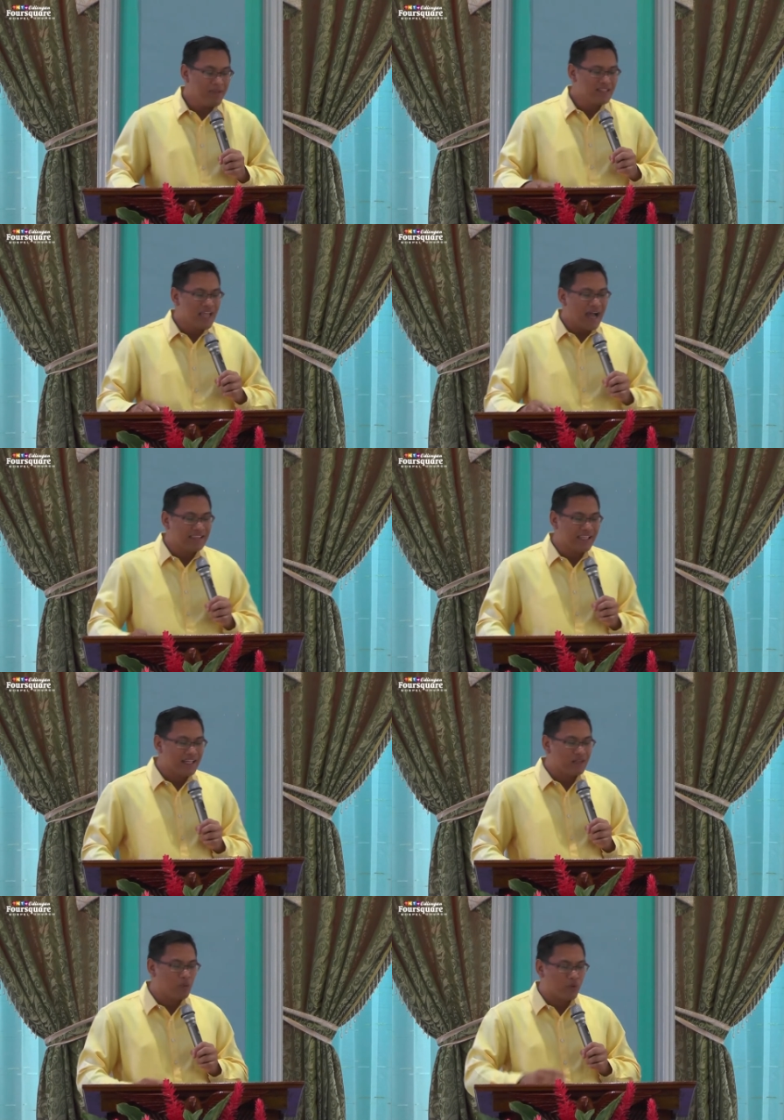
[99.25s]
sa atin
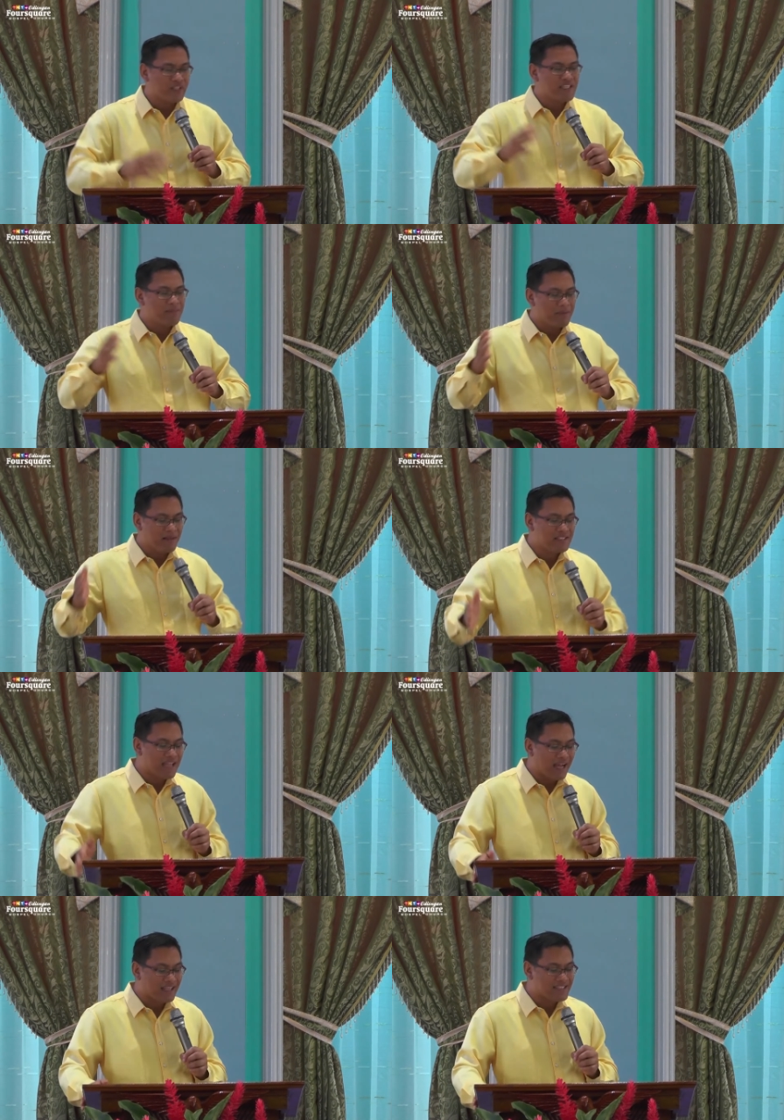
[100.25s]
nag-work sa ibang
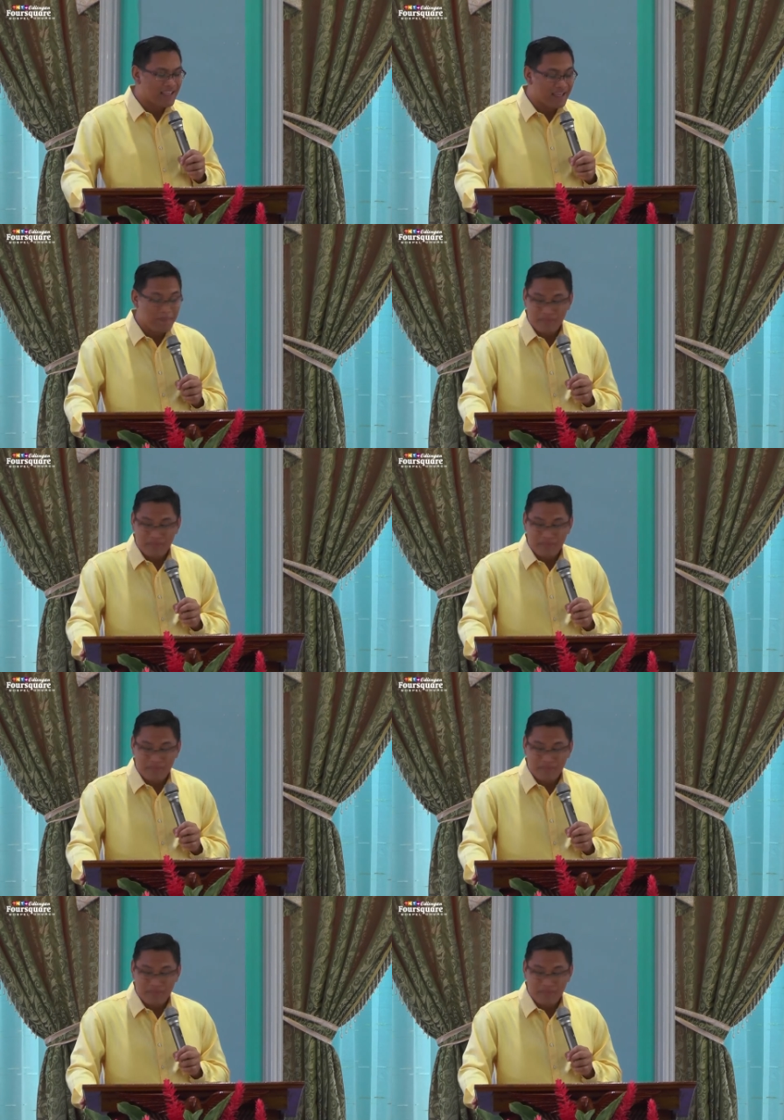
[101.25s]
bansa kasi